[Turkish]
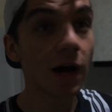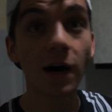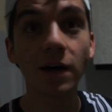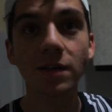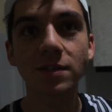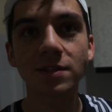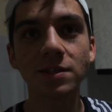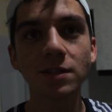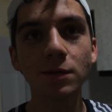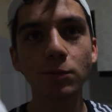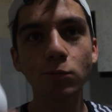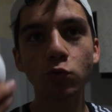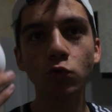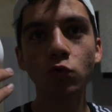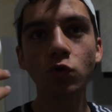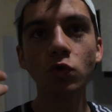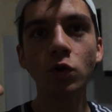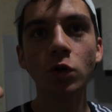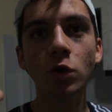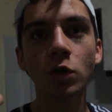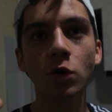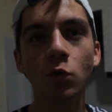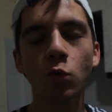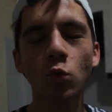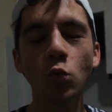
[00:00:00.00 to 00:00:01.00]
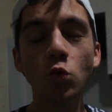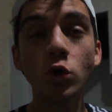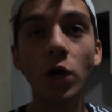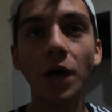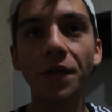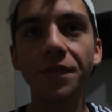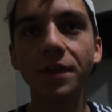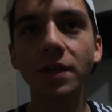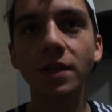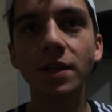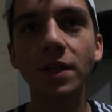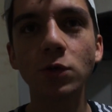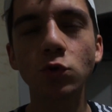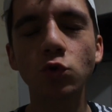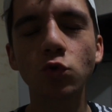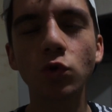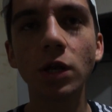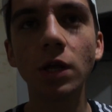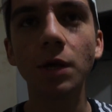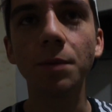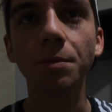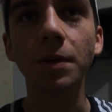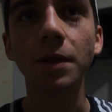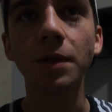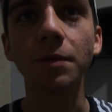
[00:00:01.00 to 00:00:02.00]
Aslında bunu uyandıktan sonra
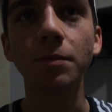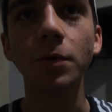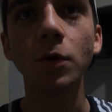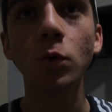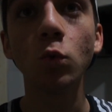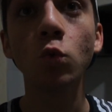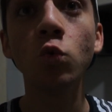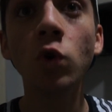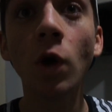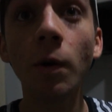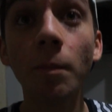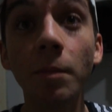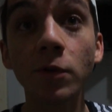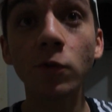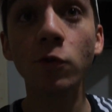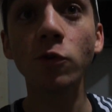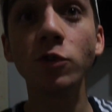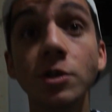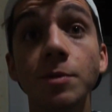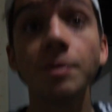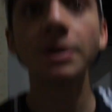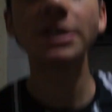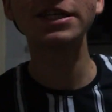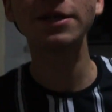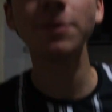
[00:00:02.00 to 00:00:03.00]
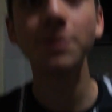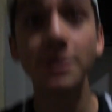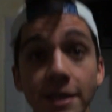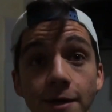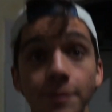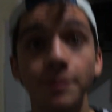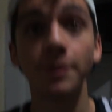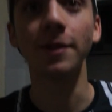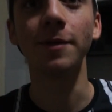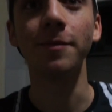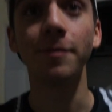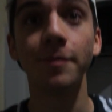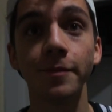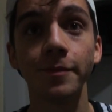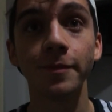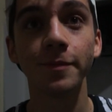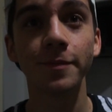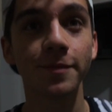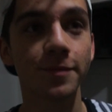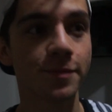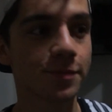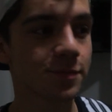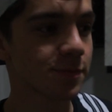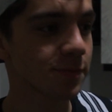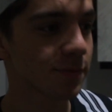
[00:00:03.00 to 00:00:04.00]
yapalım. Uyanmadan önce başka bir şey yapalım.
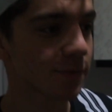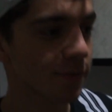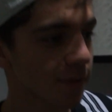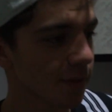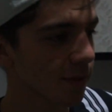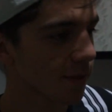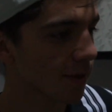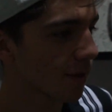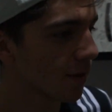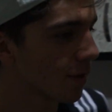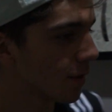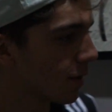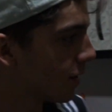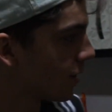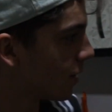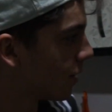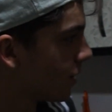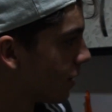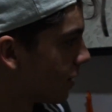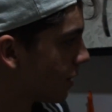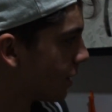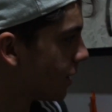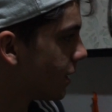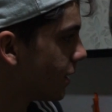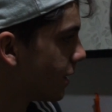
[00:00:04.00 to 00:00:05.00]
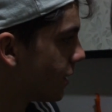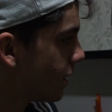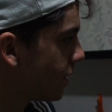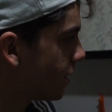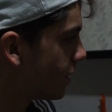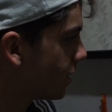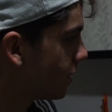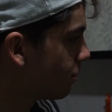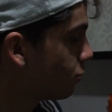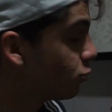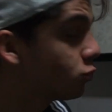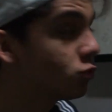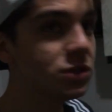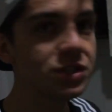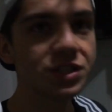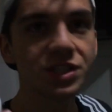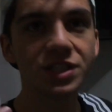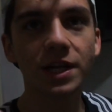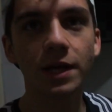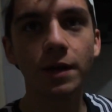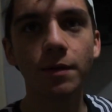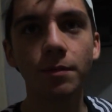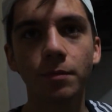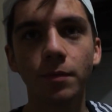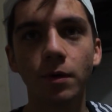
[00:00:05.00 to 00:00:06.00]
Ne yapalım? Ee, bunu
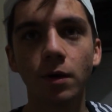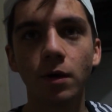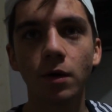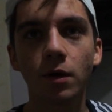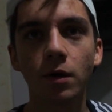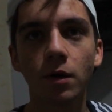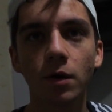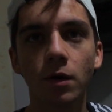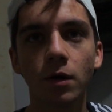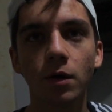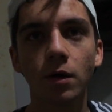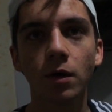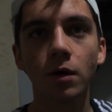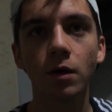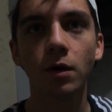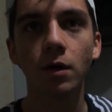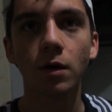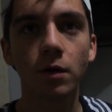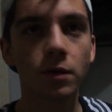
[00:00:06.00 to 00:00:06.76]
içelim mi? İçelim hadi.